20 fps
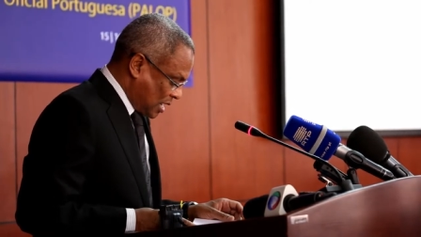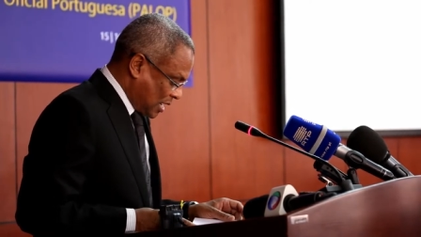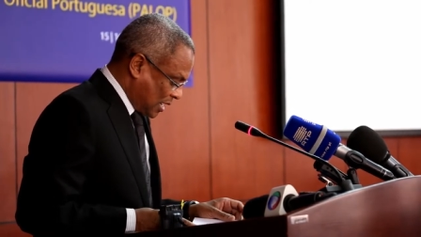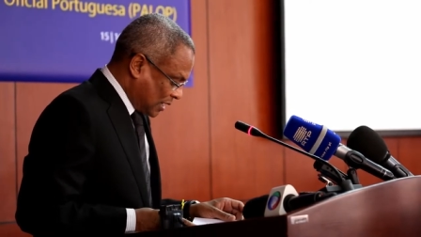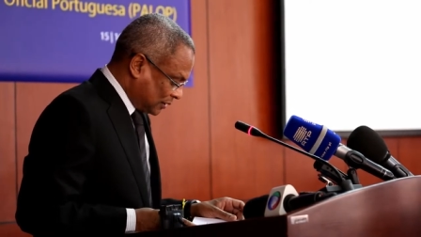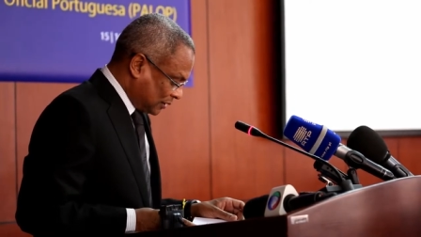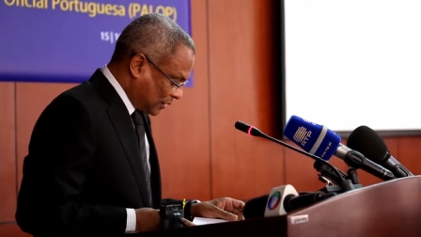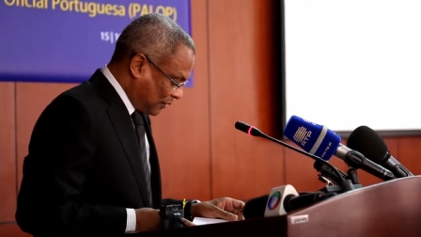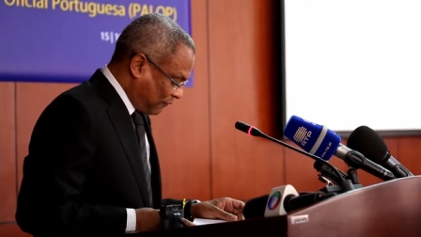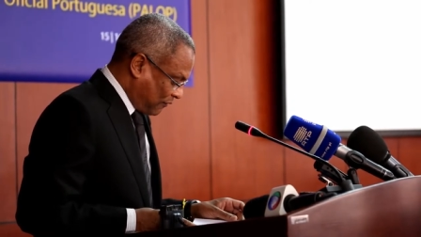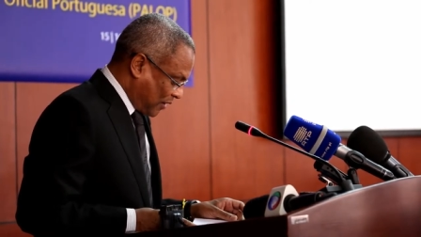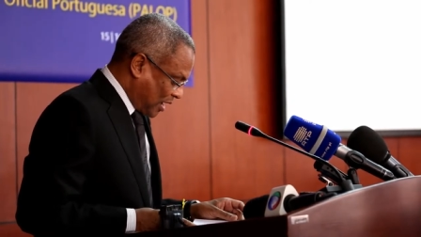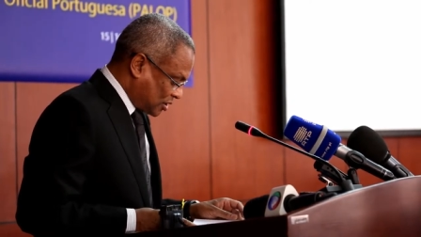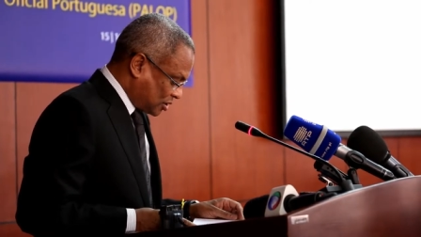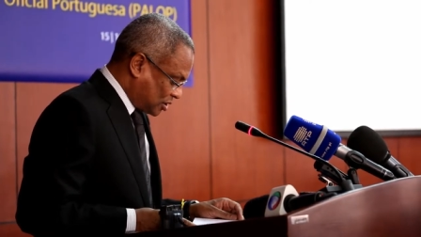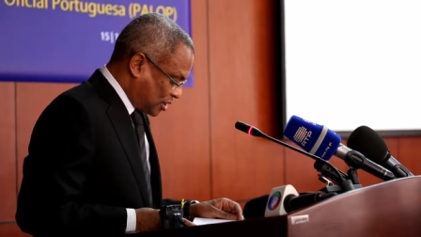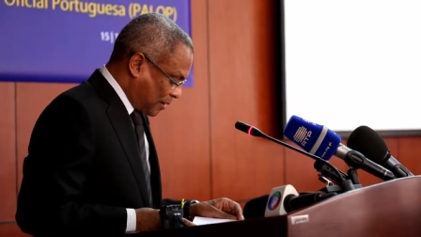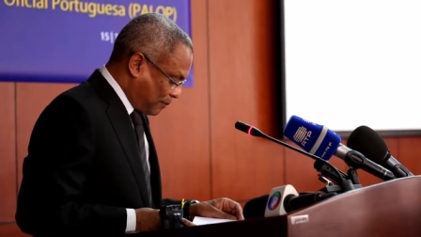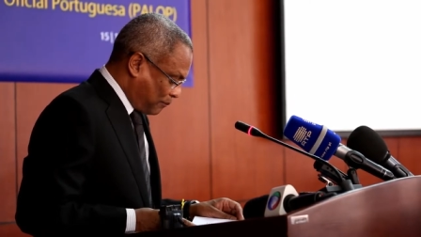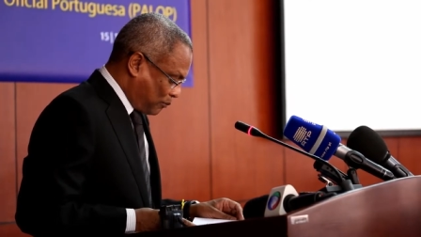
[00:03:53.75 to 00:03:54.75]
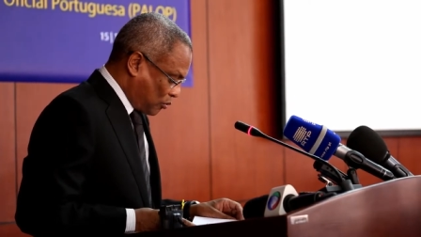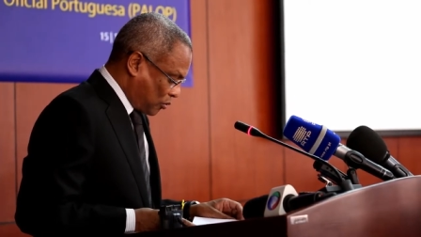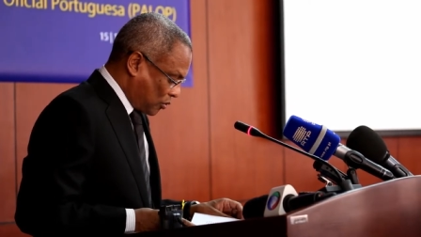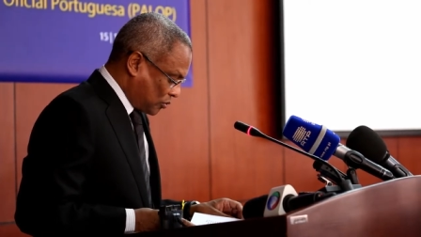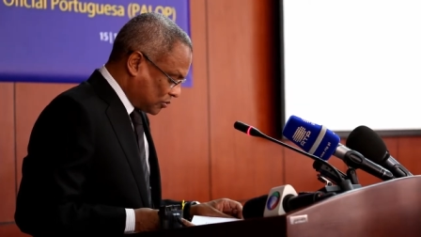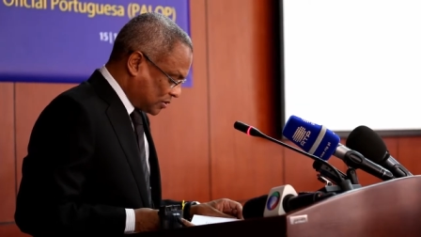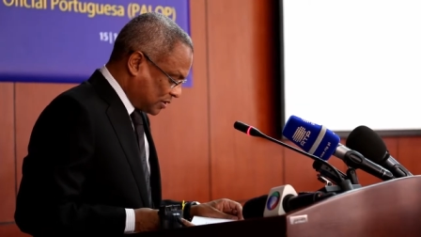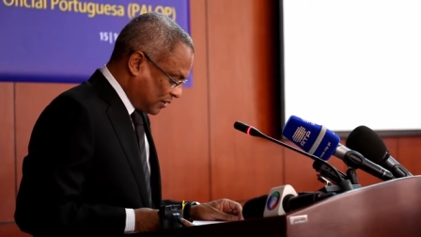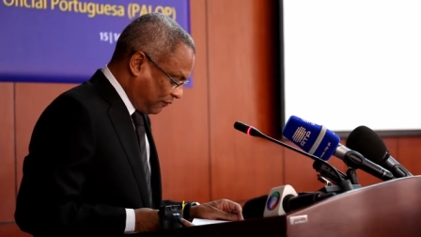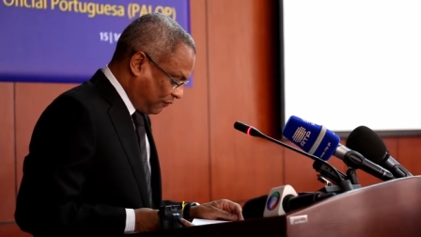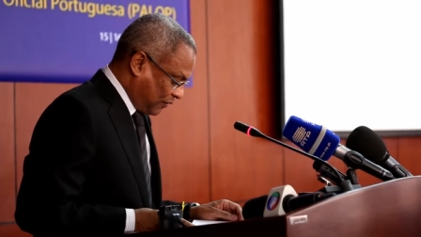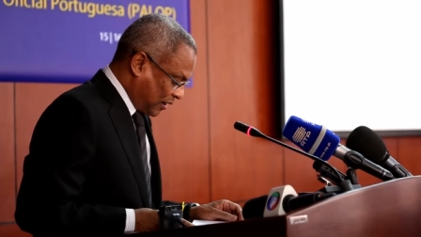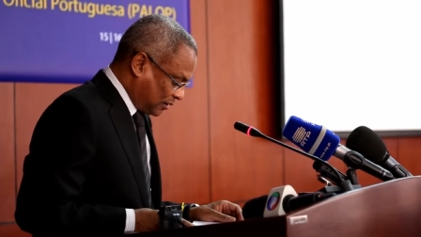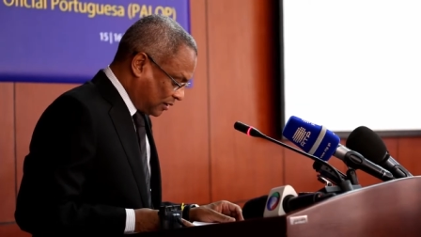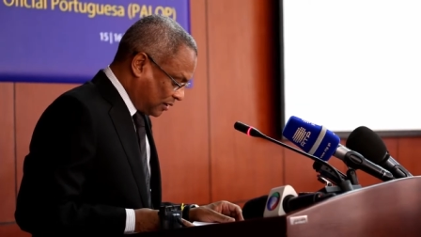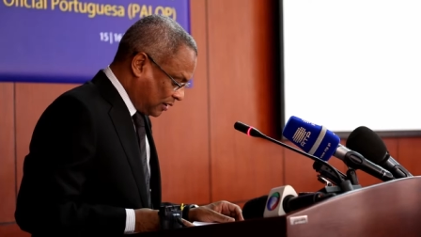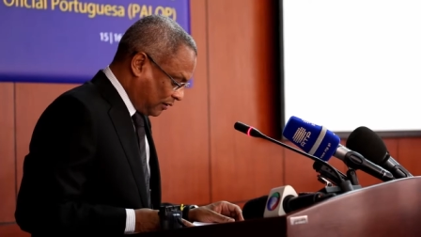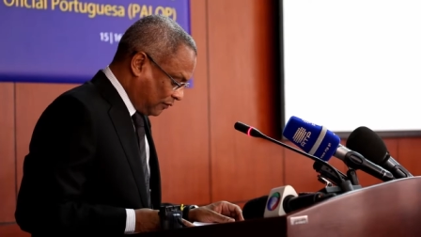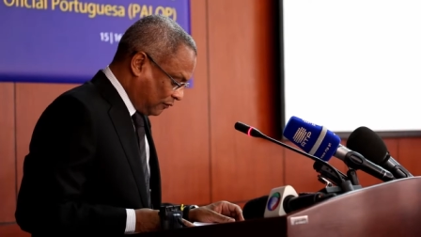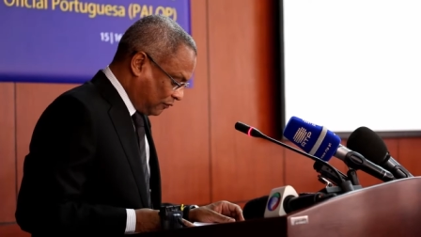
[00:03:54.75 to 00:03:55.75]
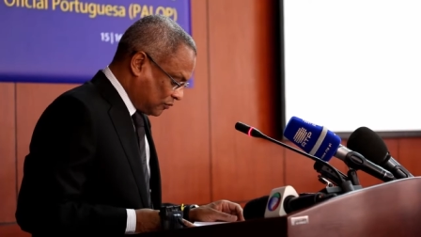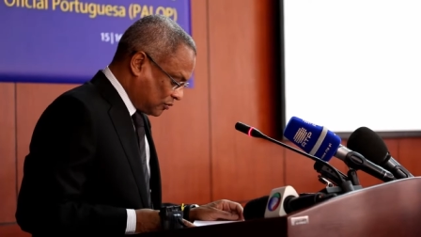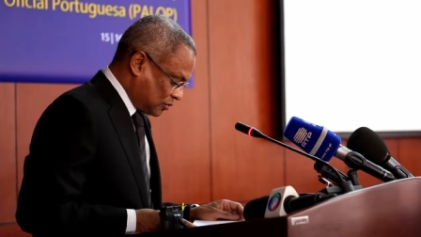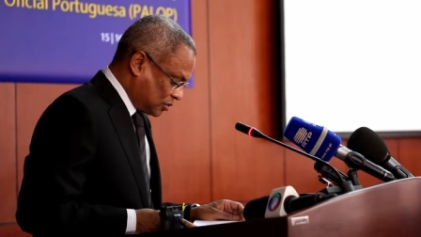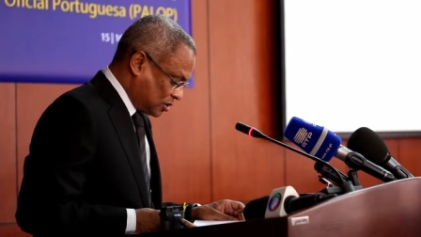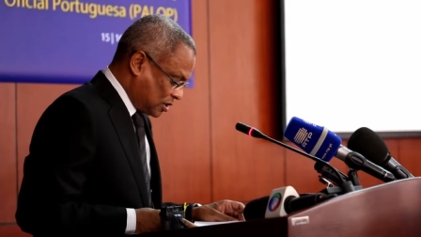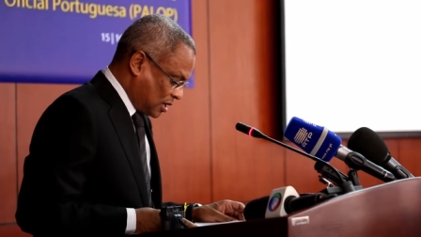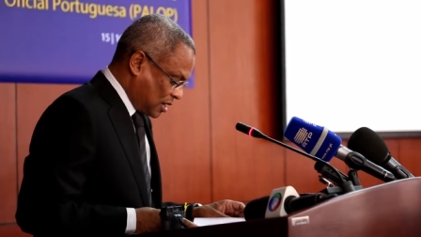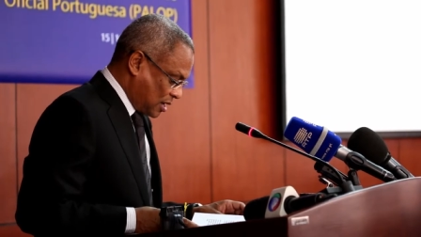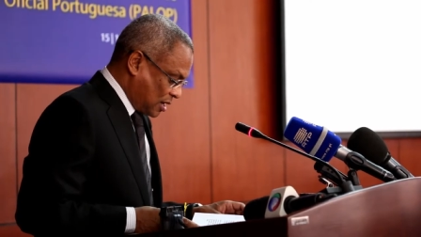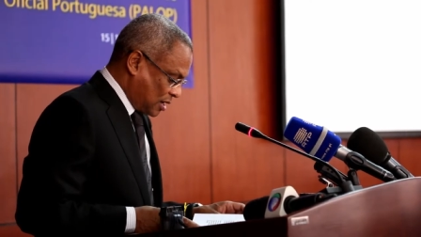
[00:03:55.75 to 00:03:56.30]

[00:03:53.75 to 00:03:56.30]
através de apoios efetivos